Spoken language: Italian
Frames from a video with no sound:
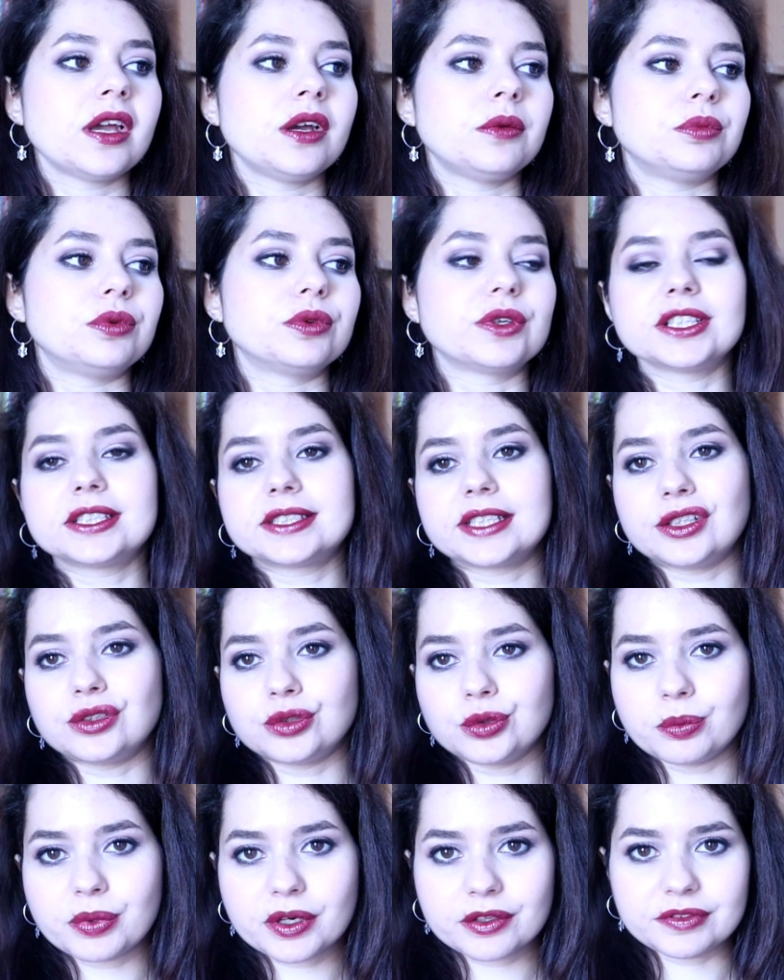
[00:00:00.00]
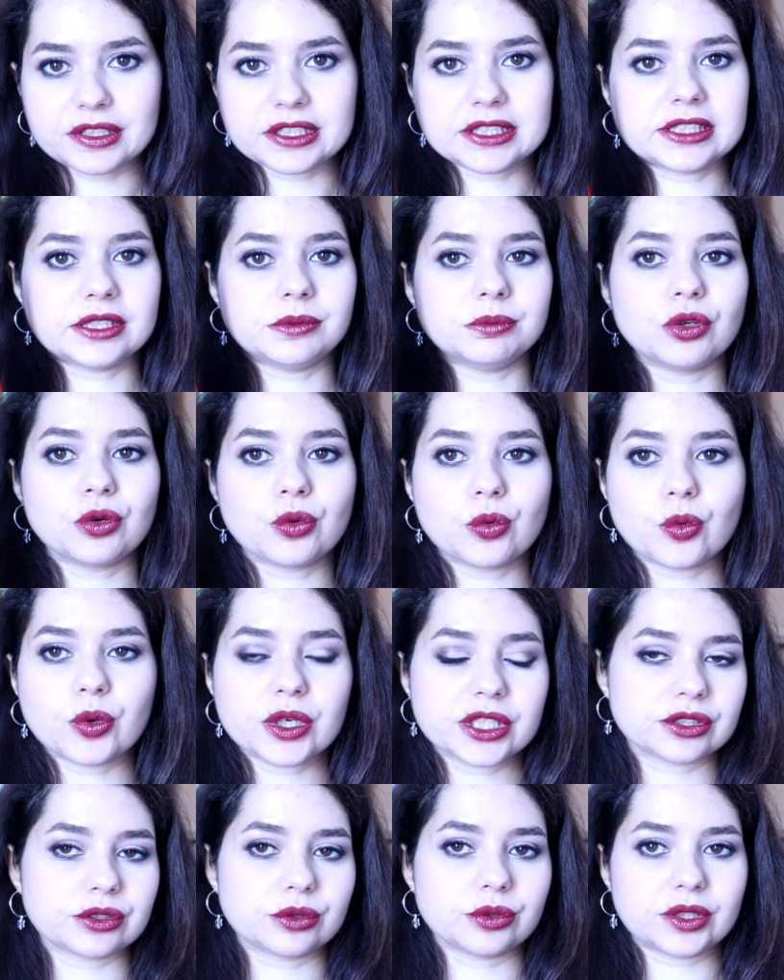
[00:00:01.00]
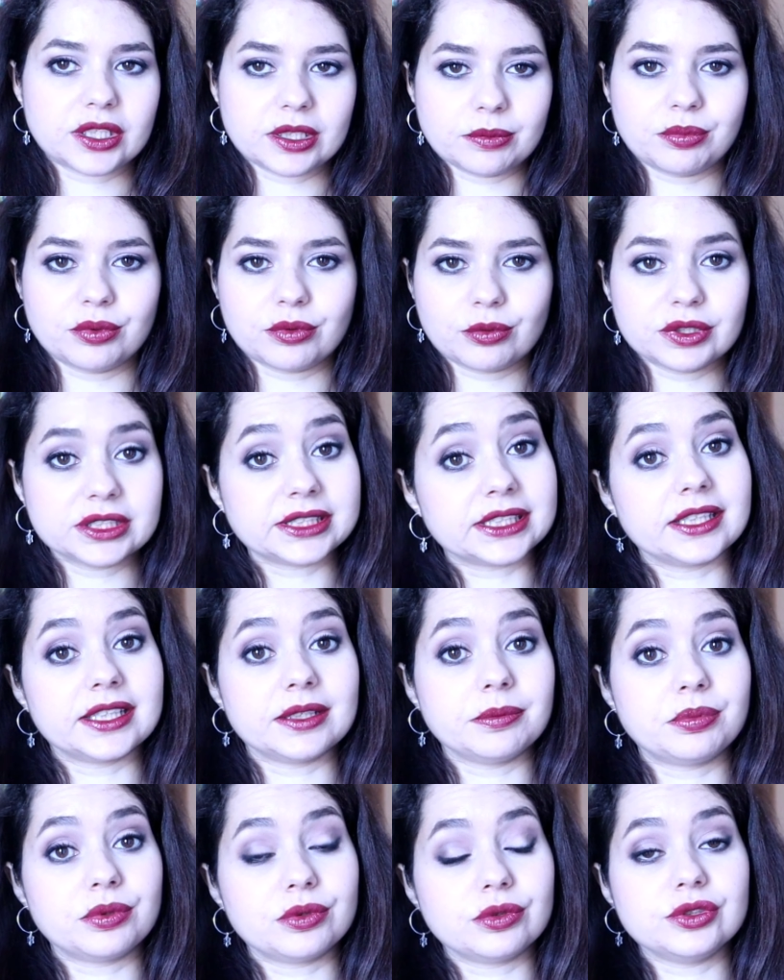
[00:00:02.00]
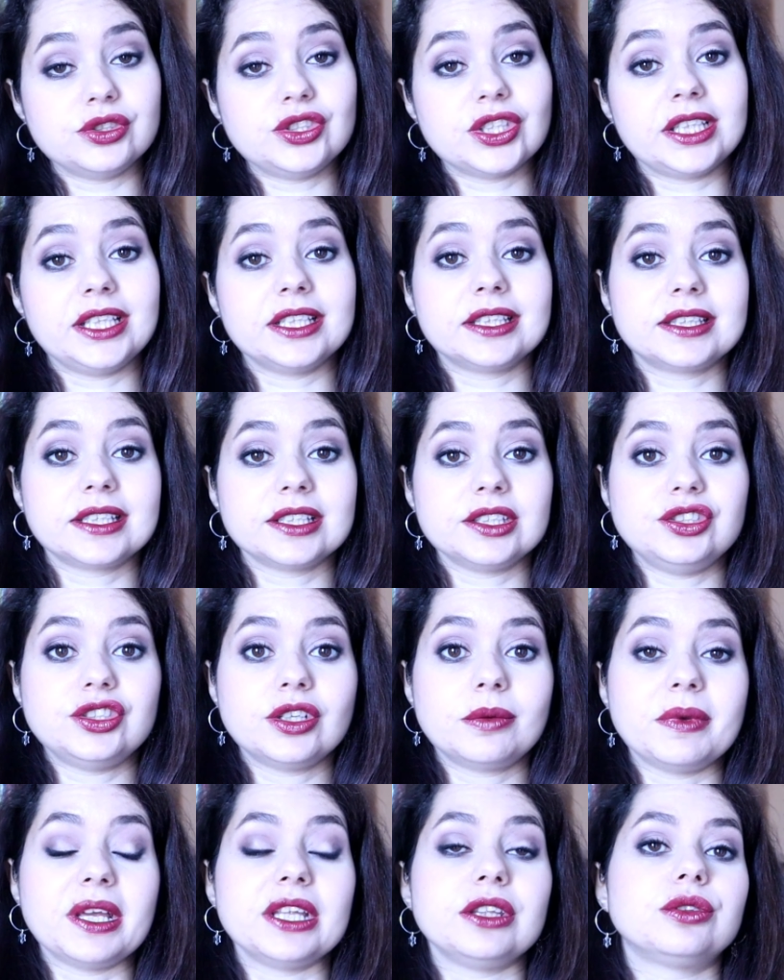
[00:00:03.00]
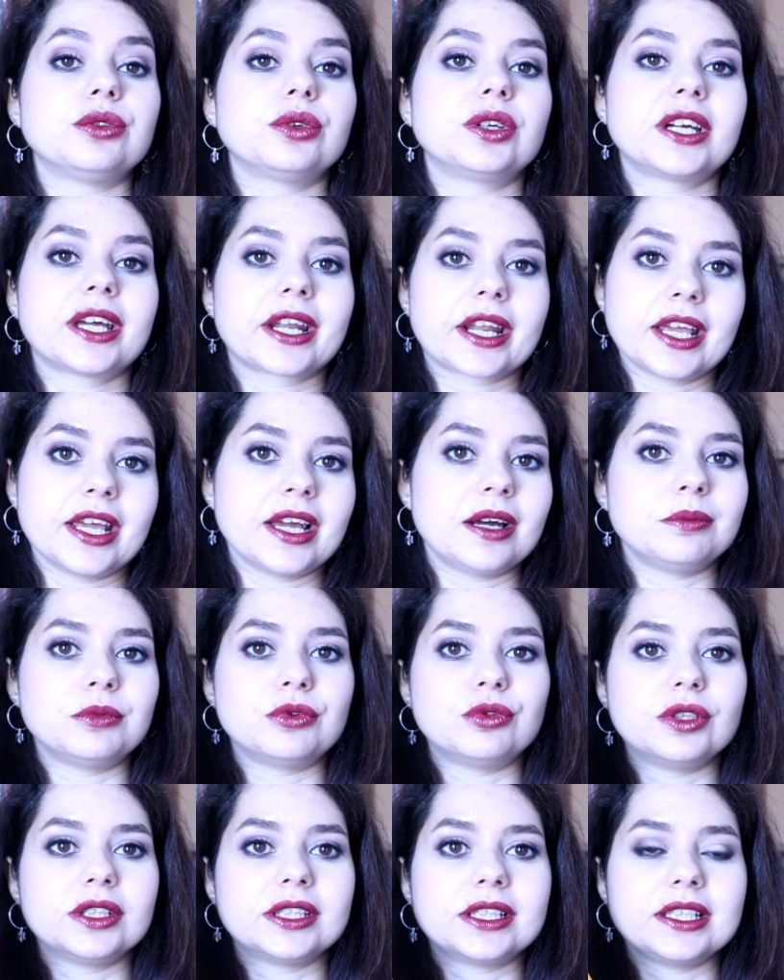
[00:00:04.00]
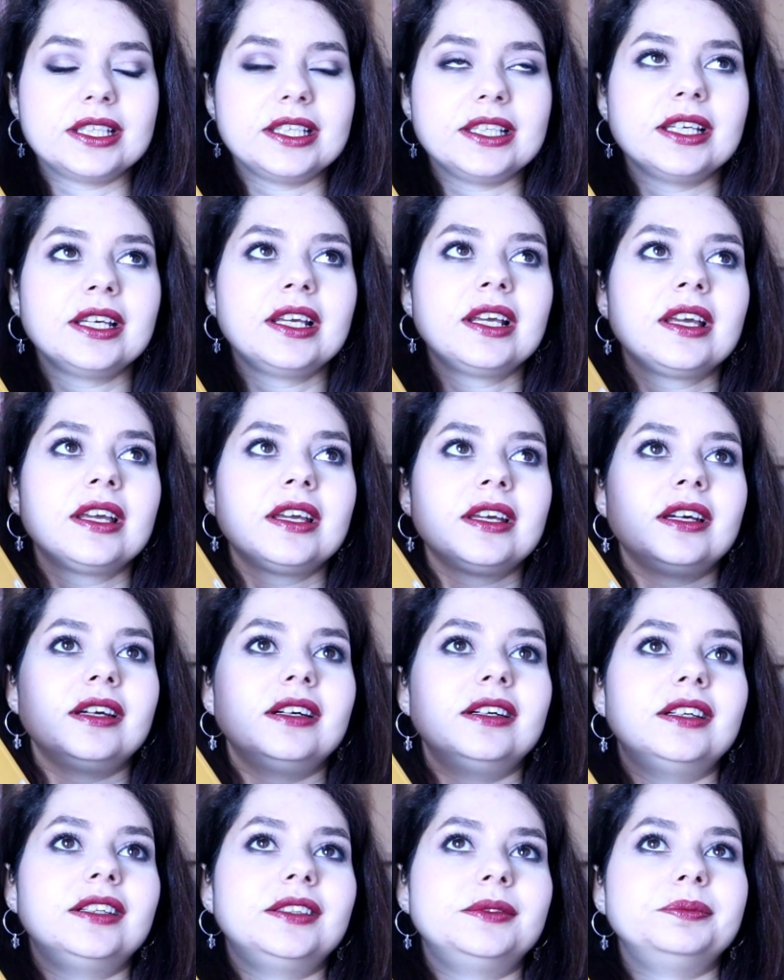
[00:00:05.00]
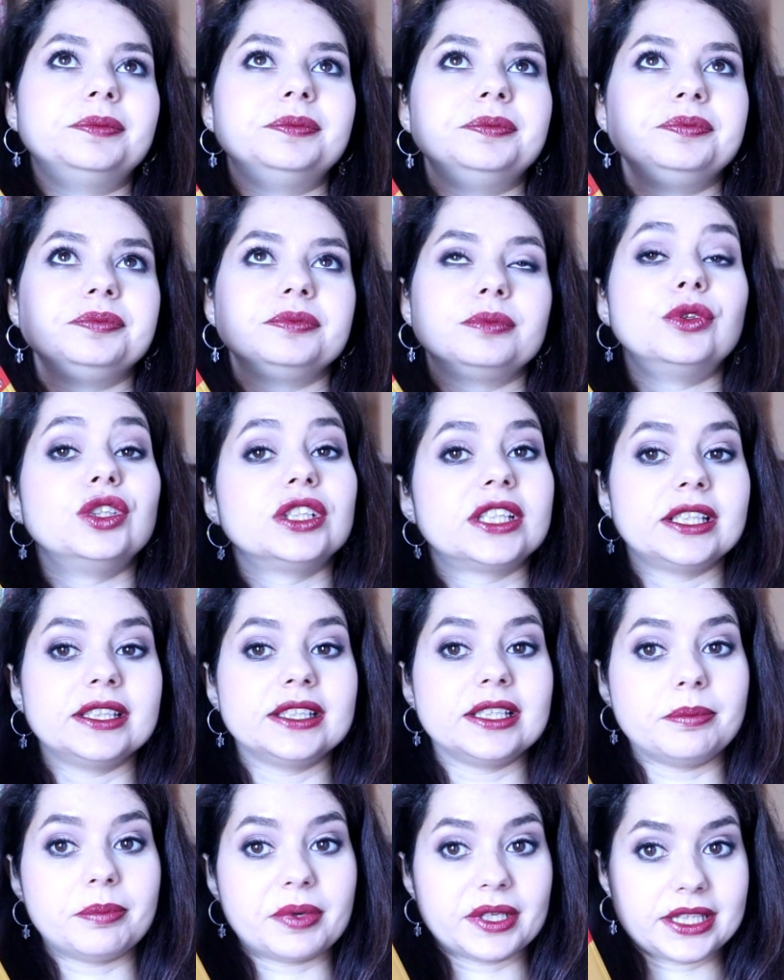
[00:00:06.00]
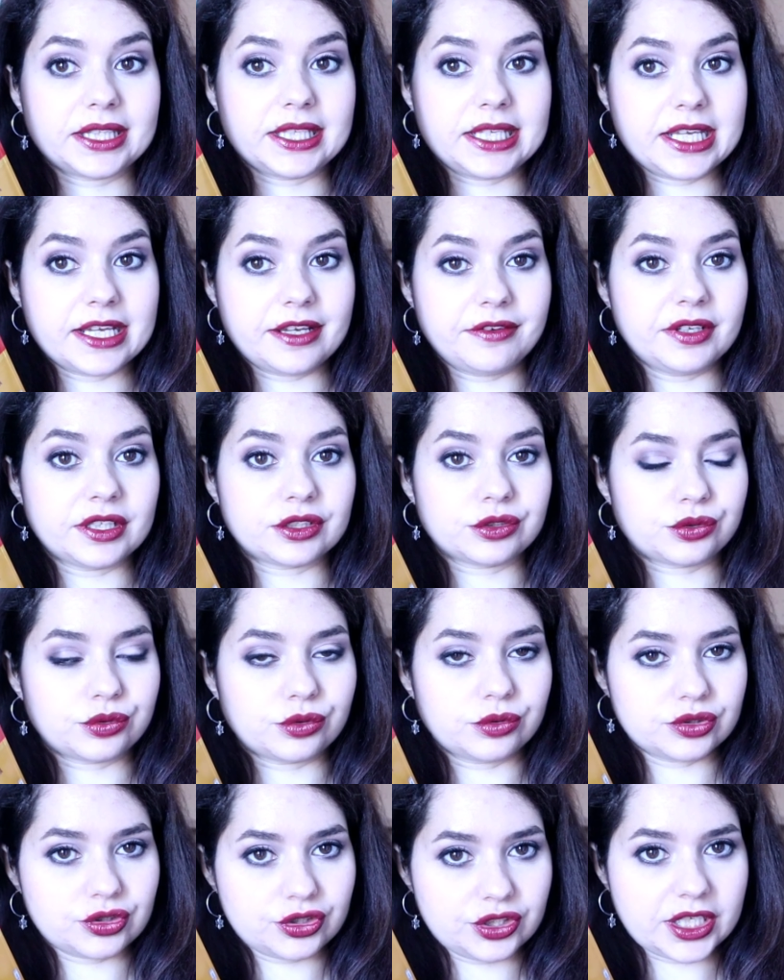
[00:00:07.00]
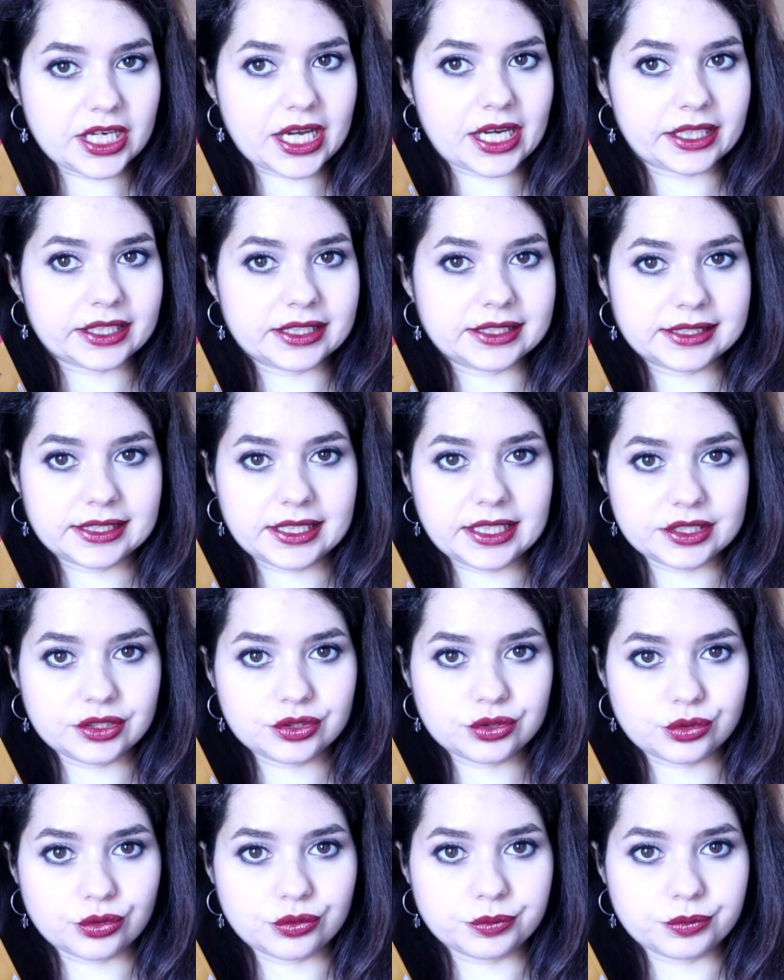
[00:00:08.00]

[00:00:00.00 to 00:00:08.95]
Pur essendo bravissimo, questo tipo, questa tipologia di atteggiamento crea molti, ehm, molte antipatie verso CH stesso.